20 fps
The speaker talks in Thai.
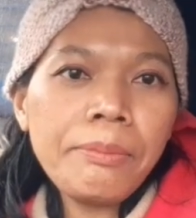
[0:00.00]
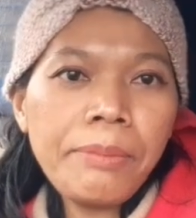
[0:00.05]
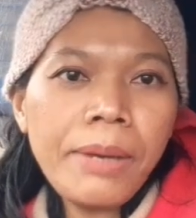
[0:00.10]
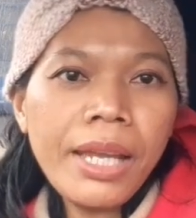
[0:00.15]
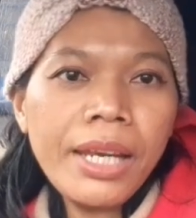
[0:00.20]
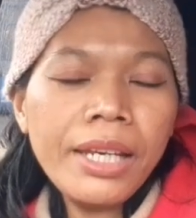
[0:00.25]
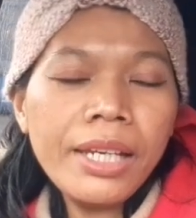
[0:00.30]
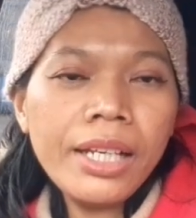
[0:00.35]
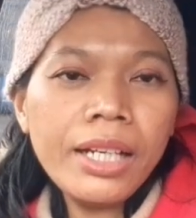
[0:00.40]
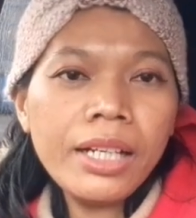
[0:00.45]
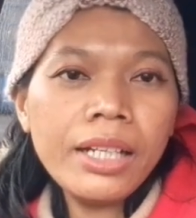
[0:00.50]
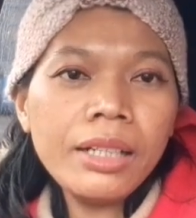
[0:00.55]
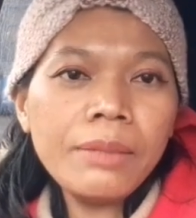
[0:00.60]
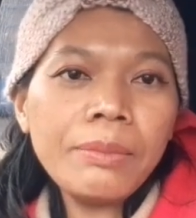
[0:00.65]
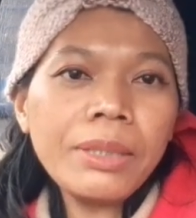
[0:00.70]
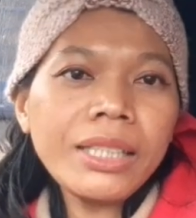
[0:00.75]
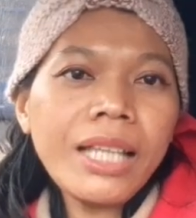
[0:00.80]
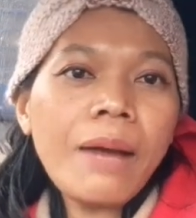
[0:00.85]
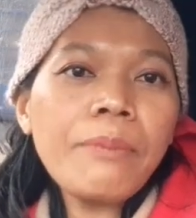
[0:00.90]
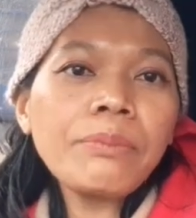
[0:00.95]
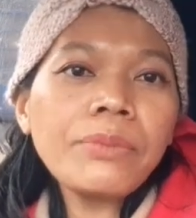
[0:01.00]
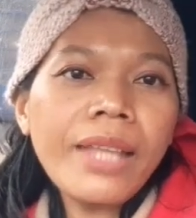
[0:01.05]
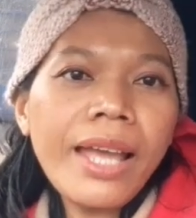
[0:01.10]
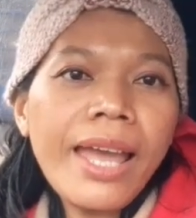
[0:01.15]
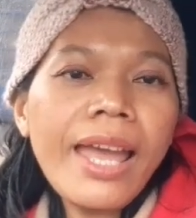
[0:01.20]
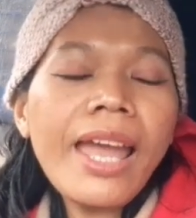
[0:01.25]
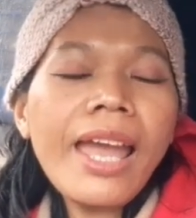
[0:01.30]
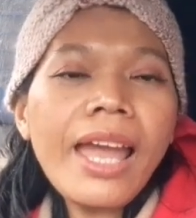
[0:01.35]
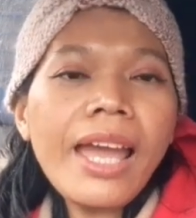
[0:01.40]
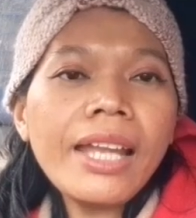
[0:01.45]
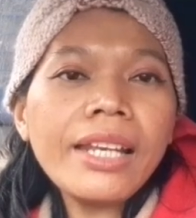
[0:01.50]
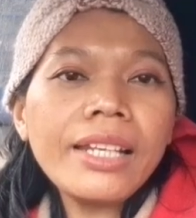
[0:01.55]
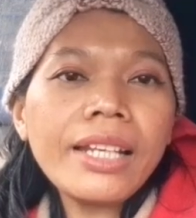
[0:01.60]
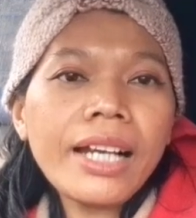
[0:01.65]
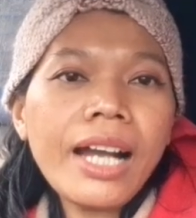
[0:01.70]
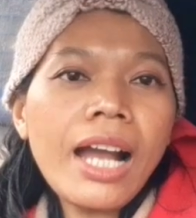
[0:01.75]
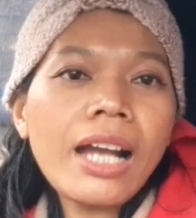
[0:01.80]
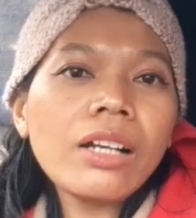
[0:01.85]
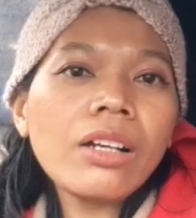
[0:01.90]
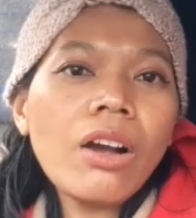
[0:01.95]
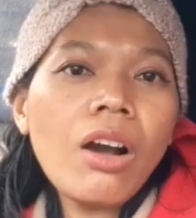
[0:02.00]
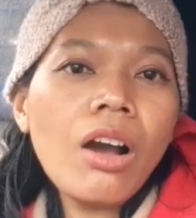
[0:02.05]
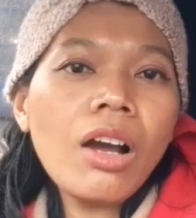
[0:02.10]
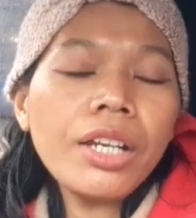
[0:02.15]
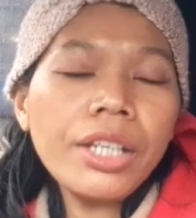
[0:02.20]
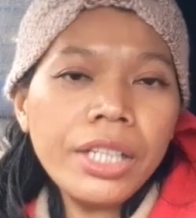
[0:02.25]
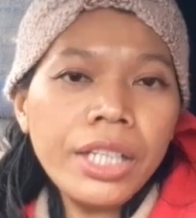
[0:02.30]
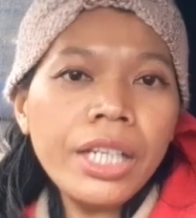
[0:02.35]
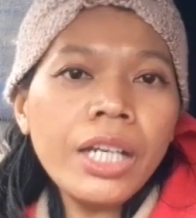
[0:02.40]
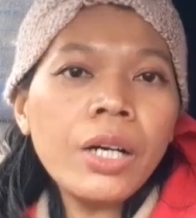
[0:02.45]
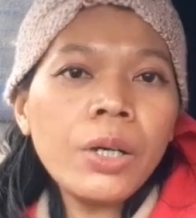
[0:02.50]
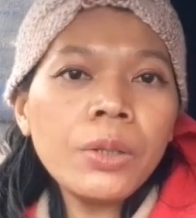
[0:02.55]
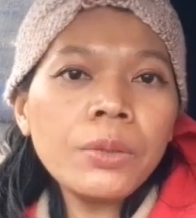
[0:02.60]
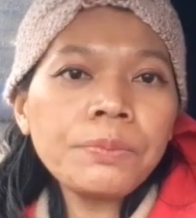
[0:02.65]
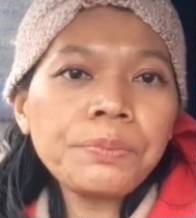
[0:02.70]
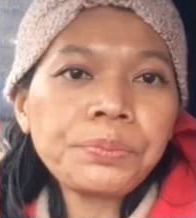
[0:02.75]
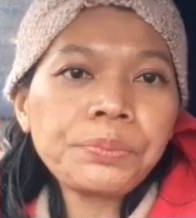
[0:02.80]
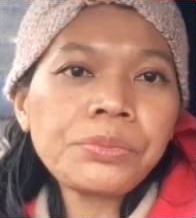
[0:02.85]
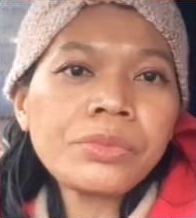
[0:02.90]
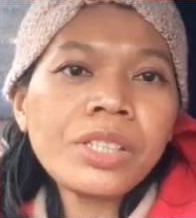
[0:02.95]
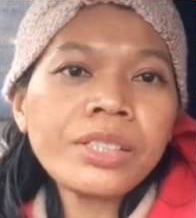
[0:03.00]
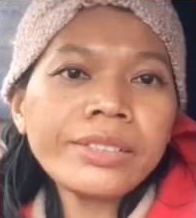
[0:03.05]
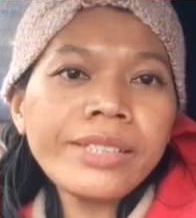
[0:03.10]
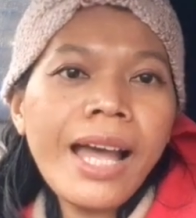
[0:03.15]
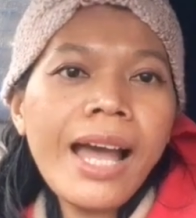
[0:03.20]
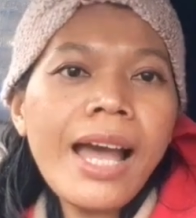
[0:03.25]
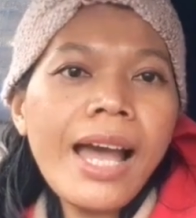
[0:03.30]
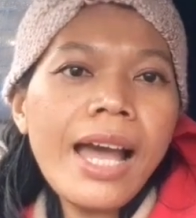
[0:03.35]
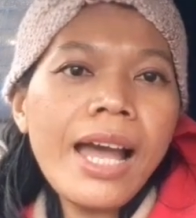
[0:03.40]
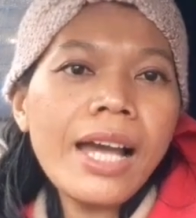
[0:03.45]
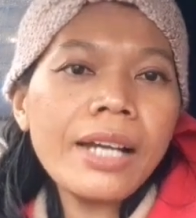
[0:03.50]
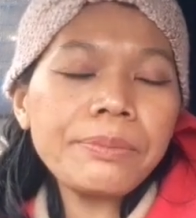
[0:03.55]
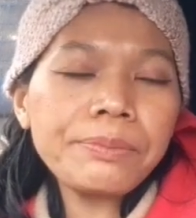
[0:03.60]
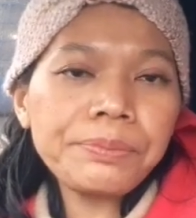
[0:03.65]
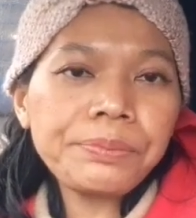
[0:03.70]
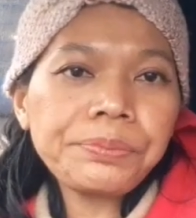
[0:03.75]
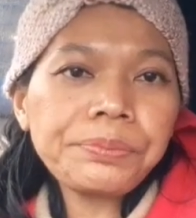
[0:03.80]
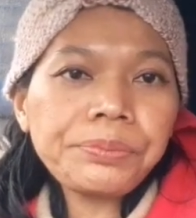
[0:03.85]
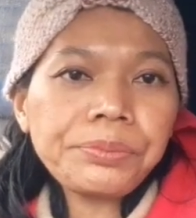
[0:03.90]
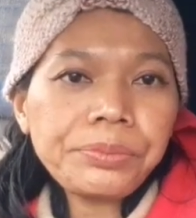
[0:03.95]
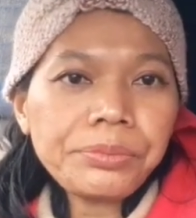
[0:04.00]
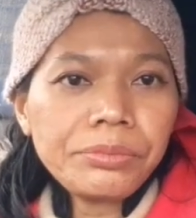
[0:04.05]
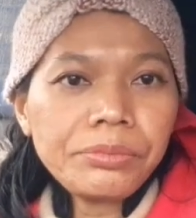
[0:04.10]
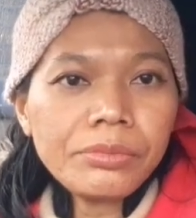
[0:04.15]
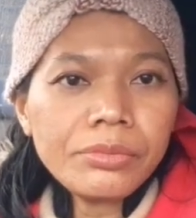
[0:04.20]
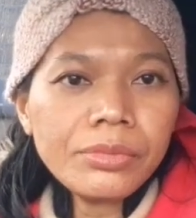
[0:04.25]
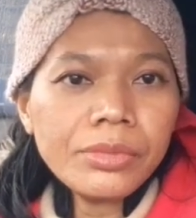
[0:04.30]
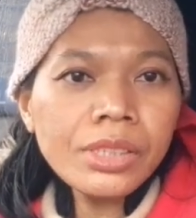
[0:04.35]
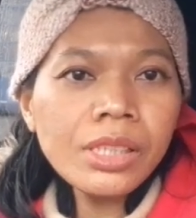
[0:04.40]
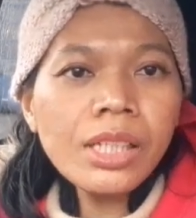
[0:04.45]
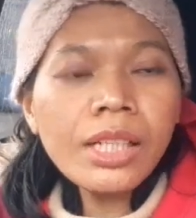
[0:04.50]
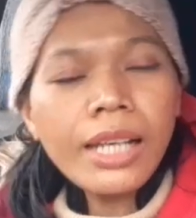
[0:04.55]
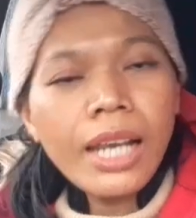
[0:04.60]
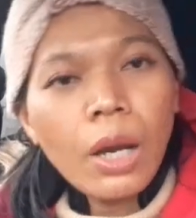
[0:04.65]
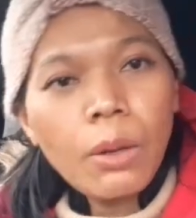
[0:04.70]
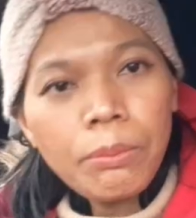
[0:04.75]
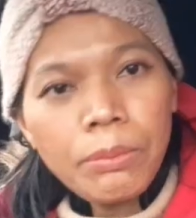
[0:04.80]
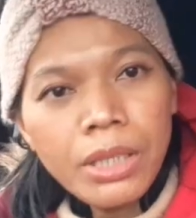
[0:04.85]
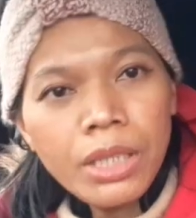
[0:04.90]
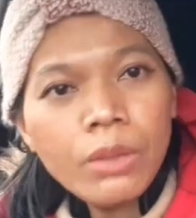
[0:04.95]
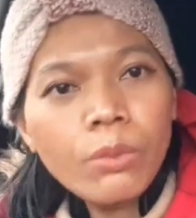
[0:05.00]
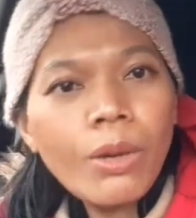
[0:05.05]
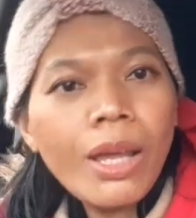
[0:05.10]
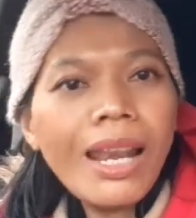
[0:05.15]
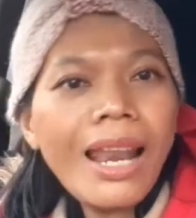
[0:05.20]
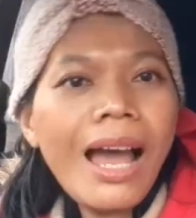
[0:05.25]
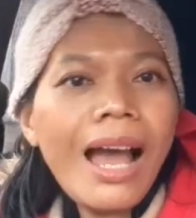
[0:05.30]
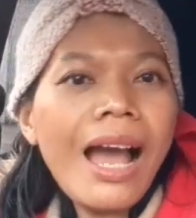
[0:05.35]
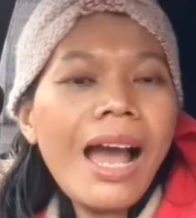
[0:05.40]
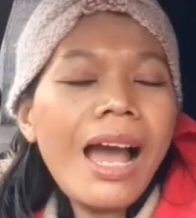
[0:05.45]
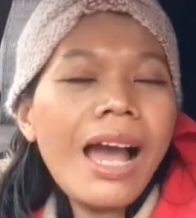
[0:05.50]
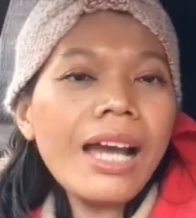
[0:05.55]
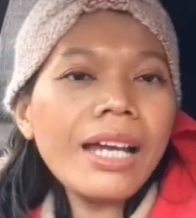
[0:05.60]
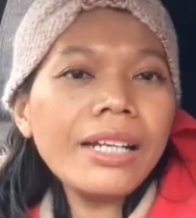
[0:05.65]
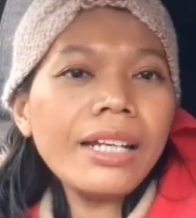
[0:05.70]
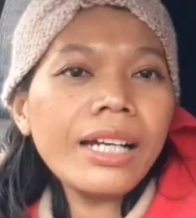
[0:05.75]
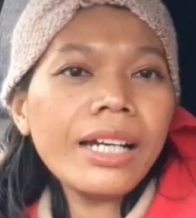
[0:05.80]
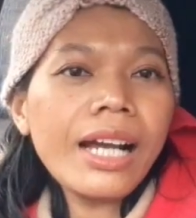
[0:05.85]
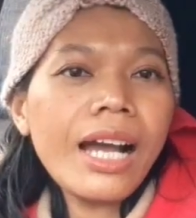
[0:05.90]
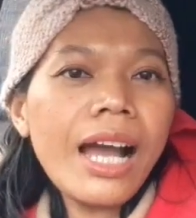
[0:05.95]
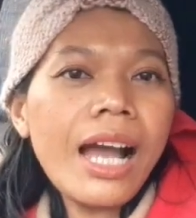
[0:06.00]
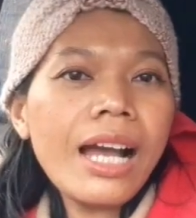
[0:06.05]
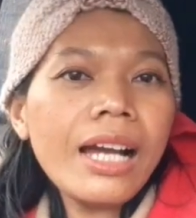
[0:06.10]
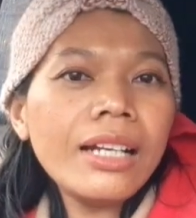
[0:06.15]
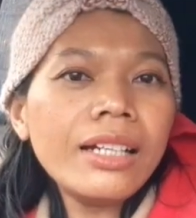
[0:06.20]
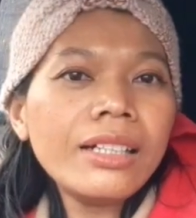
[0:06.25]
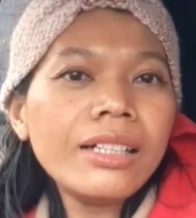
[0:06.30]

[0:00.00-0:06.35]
เป็นมาทำแทนนะคะก็เดี๋ยวถ้าเรามีเวลานะคะ